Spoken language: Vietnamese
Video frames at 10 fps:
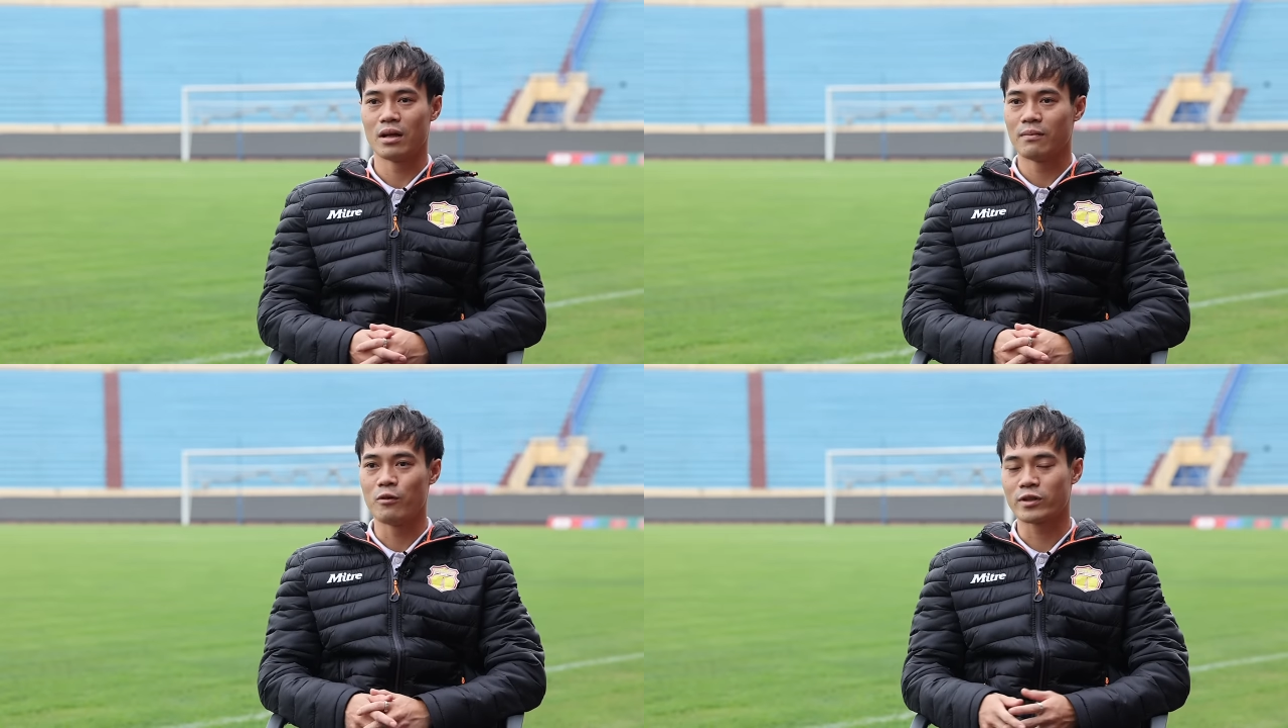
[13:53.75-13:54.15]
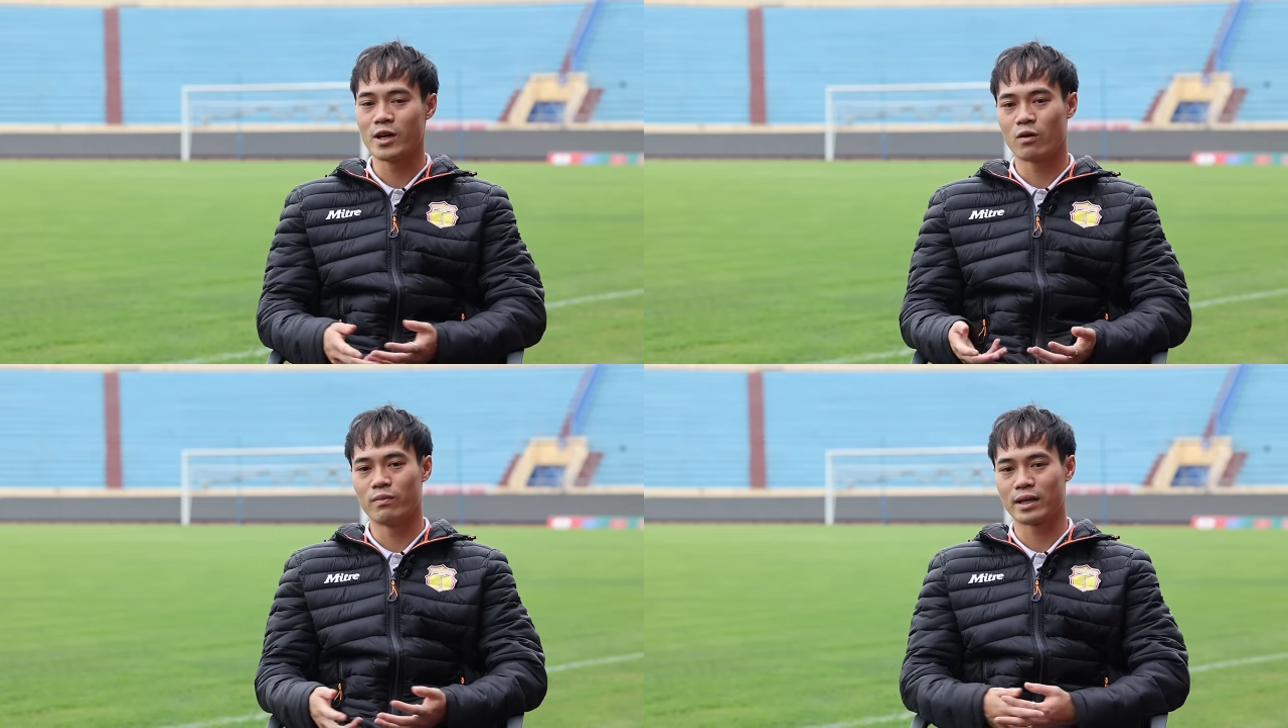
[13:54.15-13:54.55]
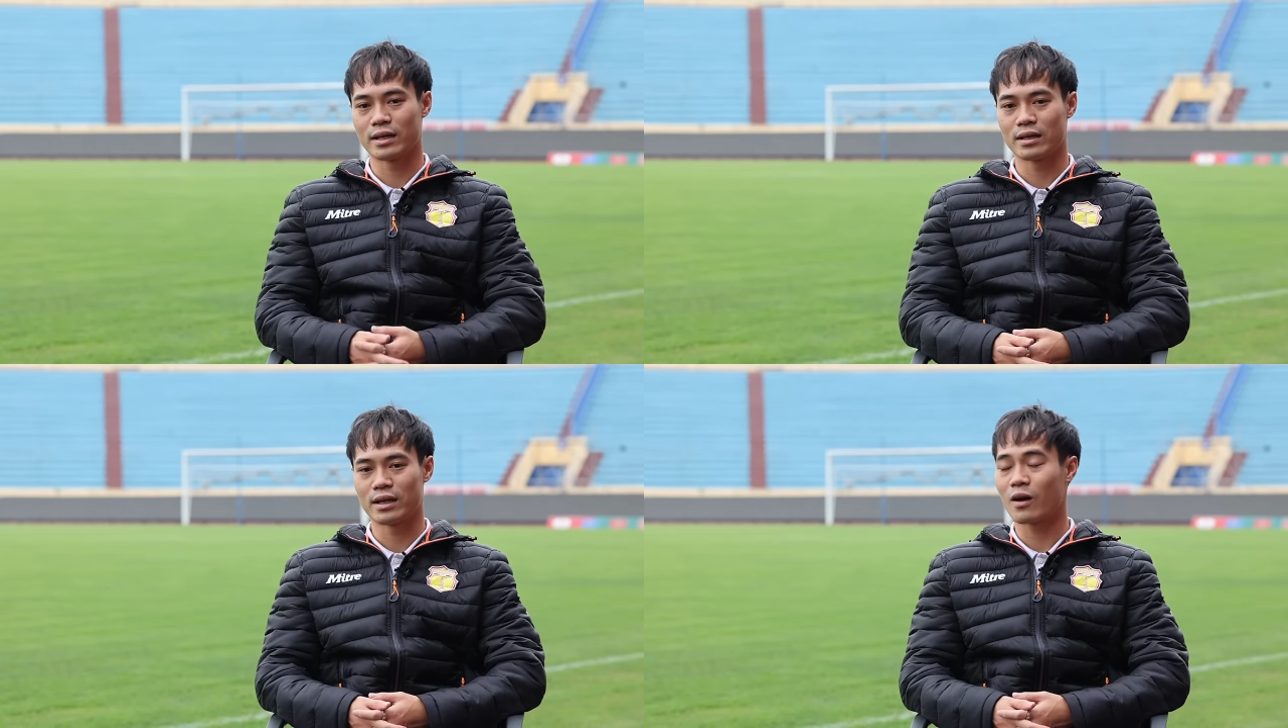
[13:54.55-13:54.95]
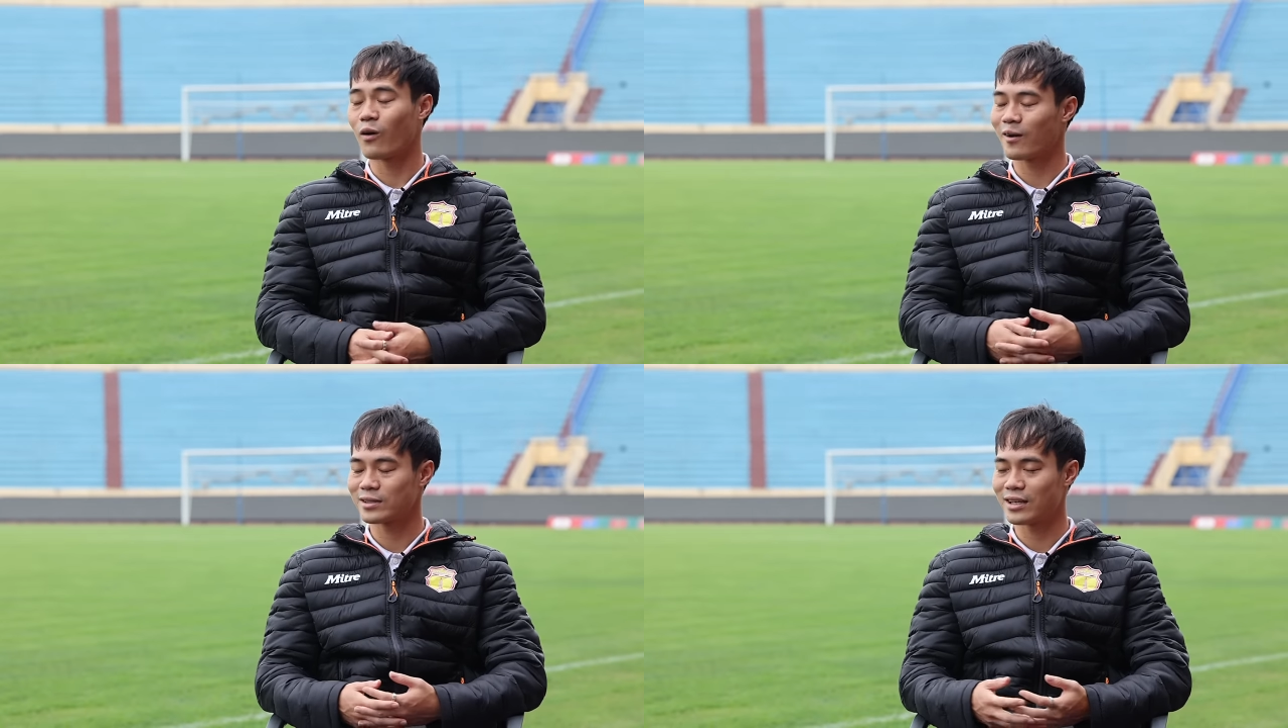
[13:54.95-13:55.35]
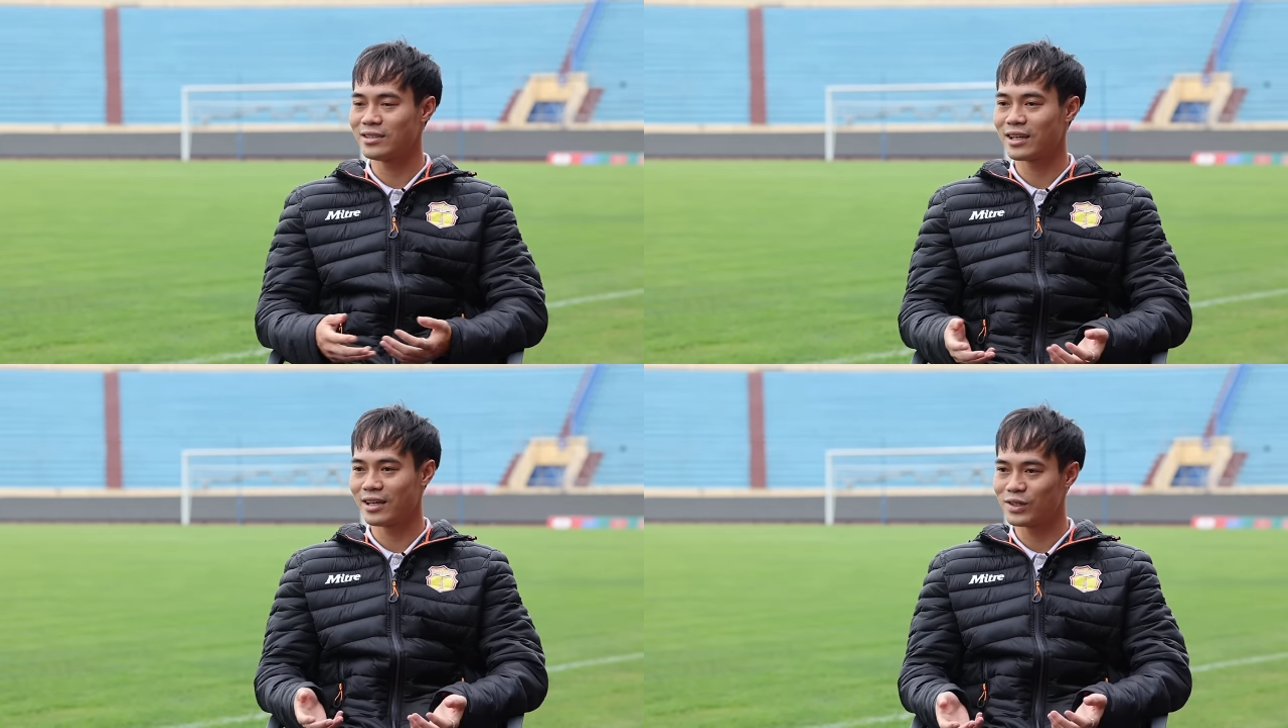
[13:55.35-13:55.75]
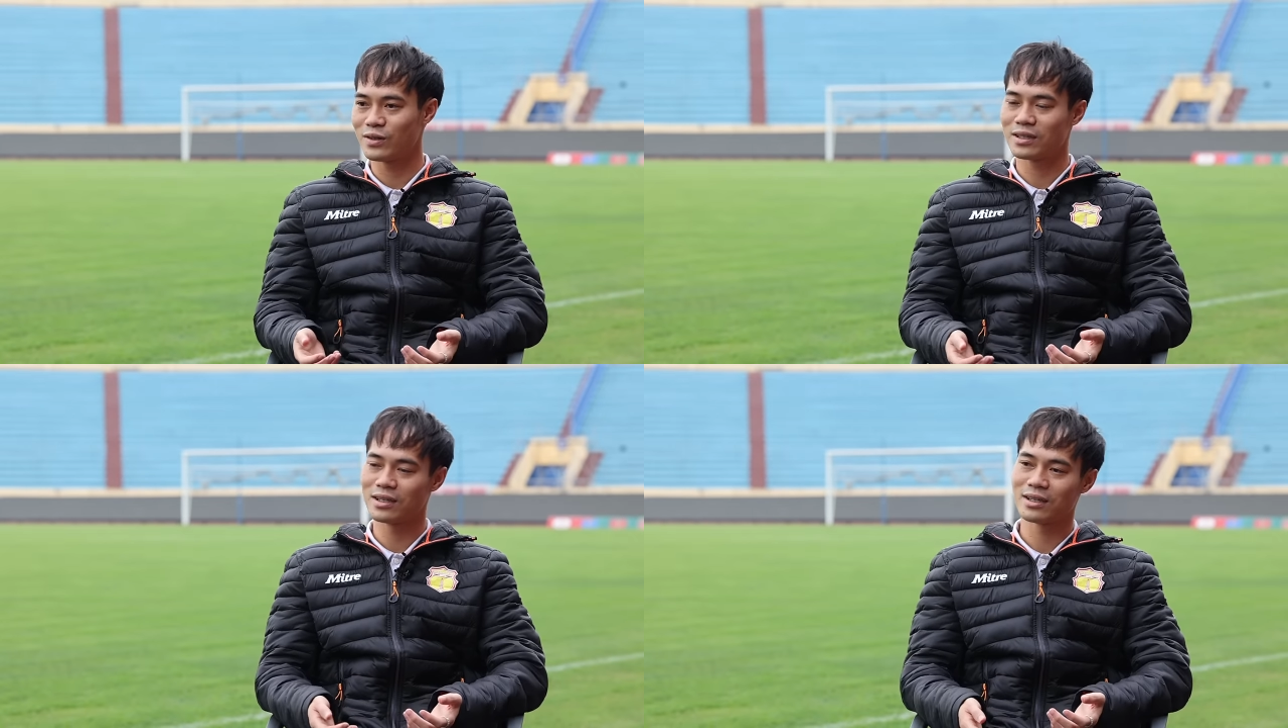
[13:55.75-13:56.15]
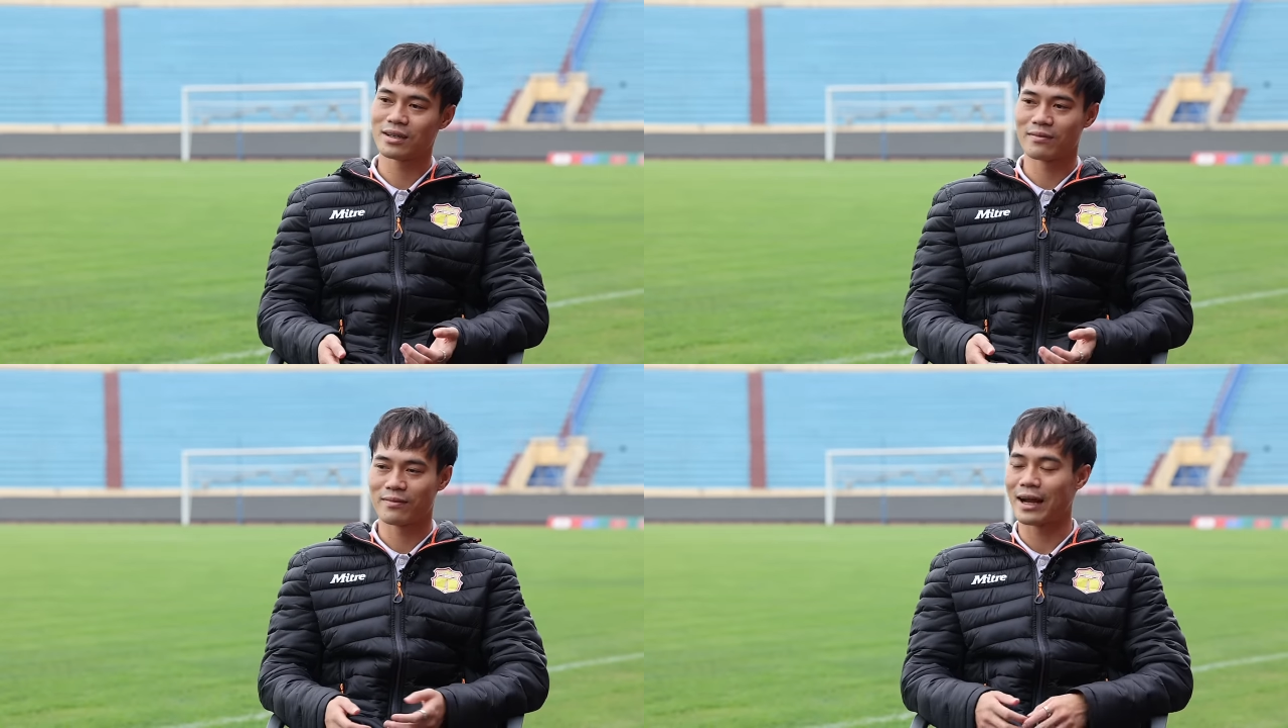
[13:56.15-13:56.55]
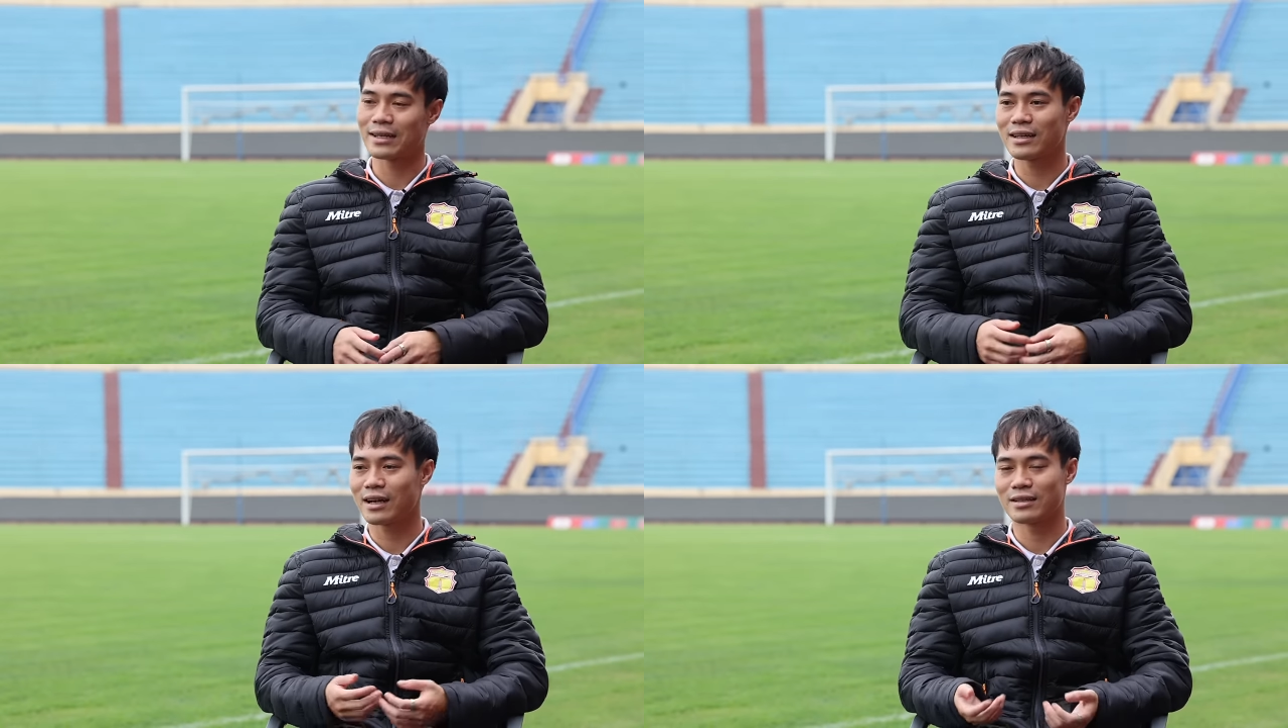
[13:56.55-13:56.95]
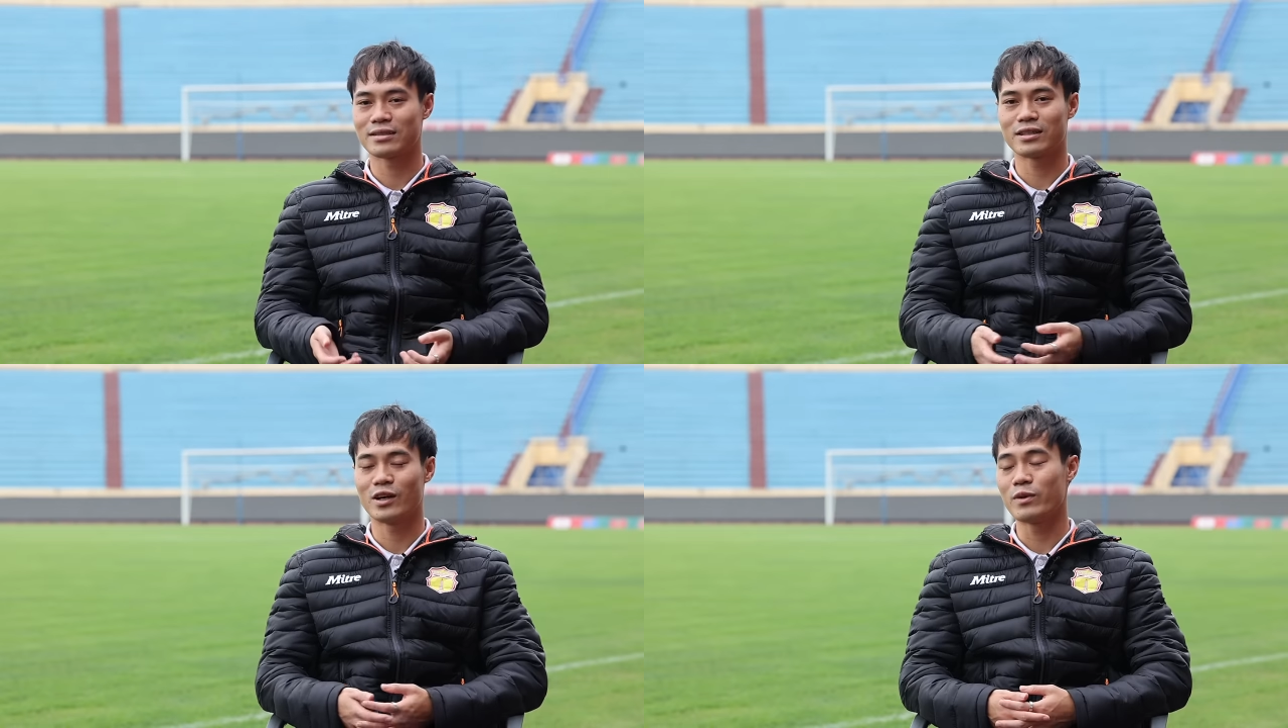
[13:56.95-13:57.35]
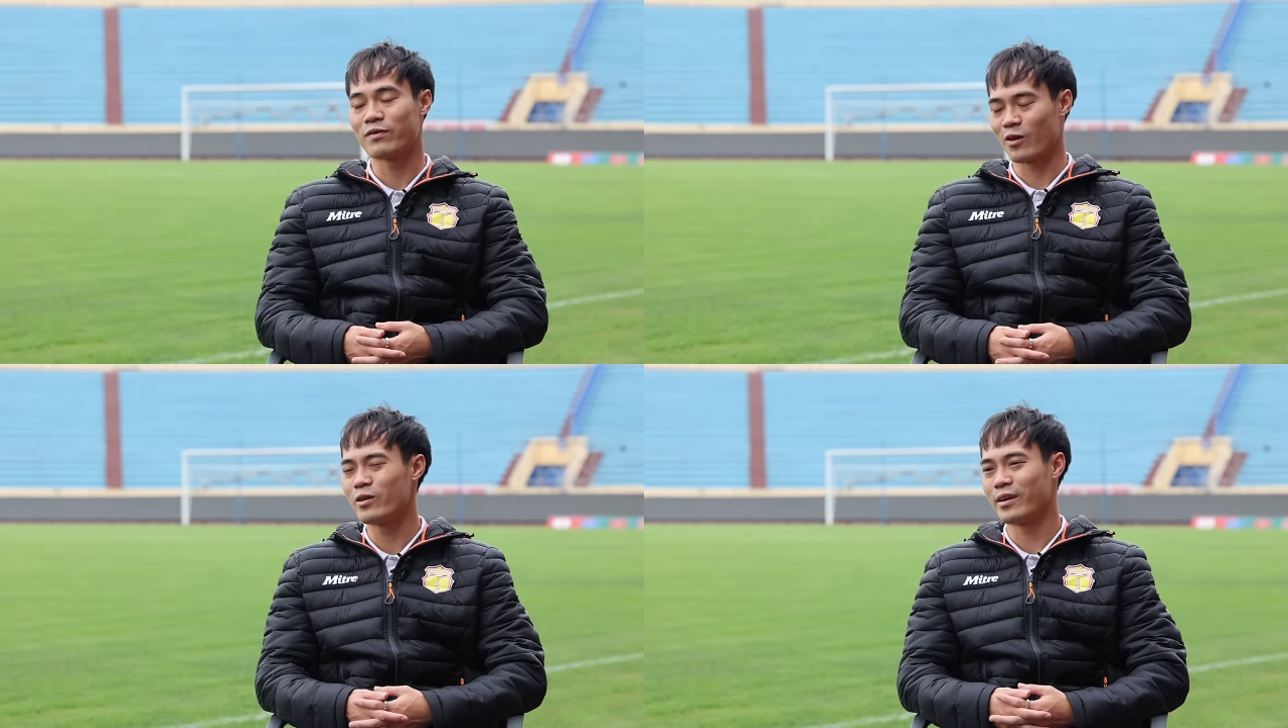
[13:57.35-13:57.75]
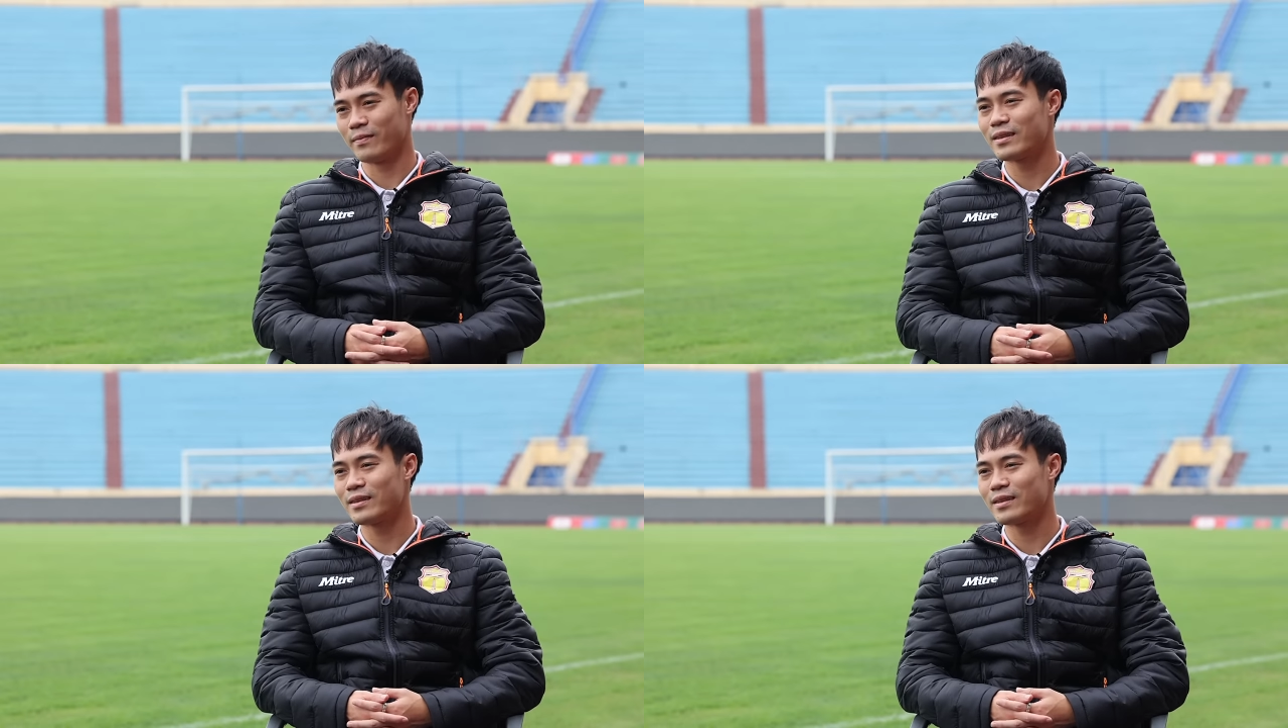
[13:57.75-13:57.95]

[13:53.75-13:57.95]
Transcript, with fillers: mục tiêu của mình đã có sẵn như thế rồi thì phải tất cả những trận đấu mình phải có điểm,